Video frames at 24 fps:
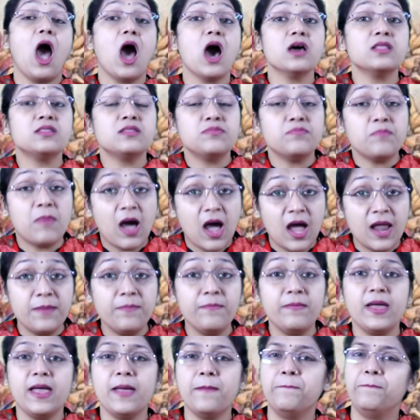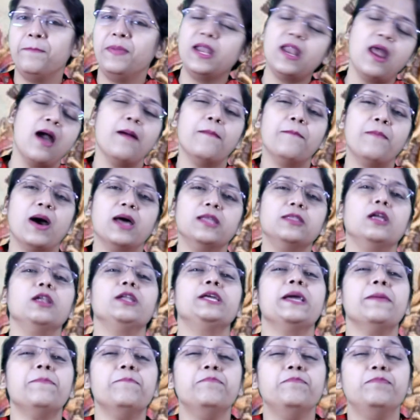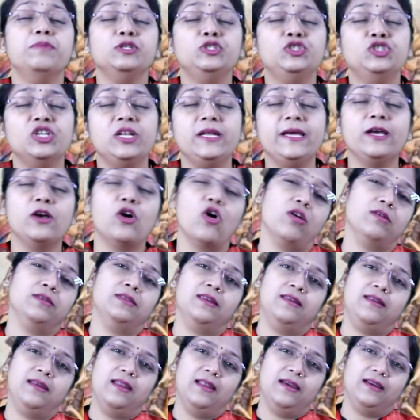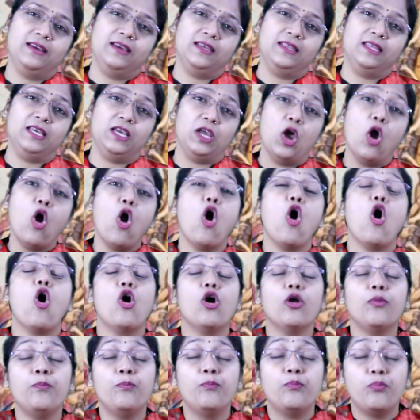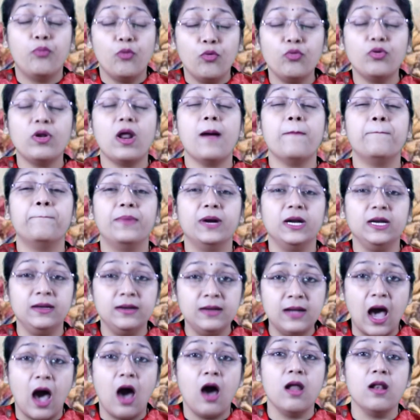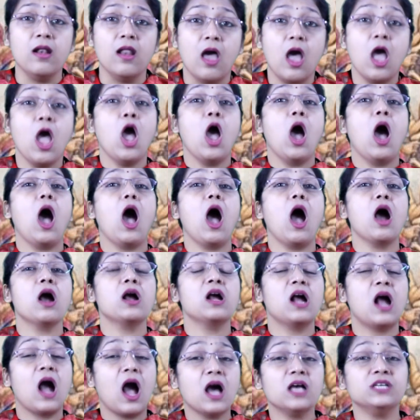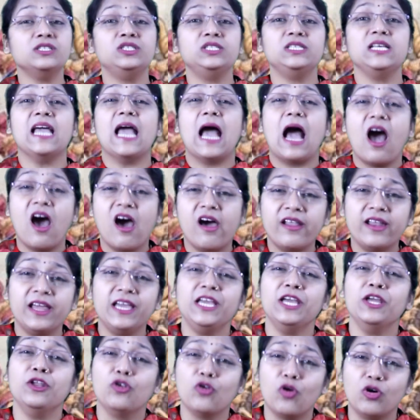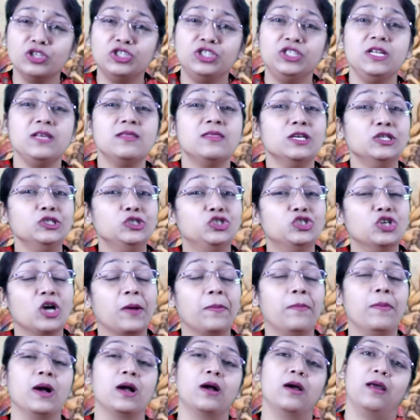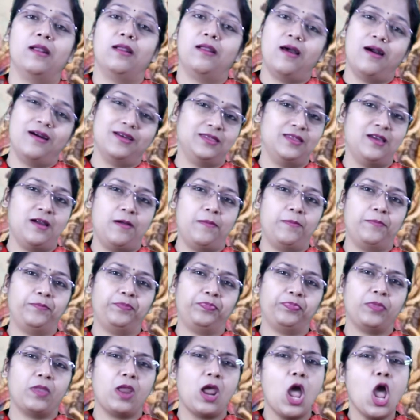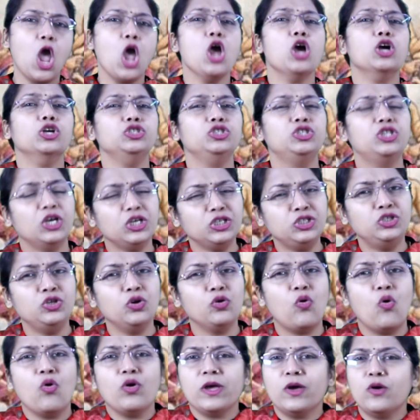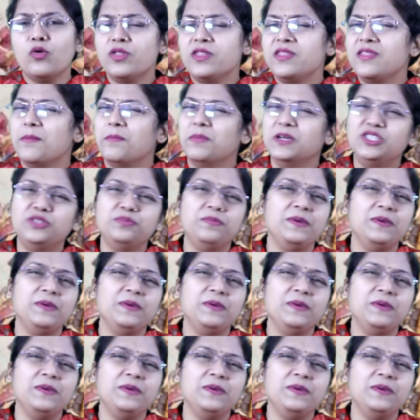आसमान में बिना बादल के बिजली कौंधने लगी थी और पूरा पंडाल आकाश से आ रही रोशनी से जगमग कर रहा था दर्शकों की कुछ समझ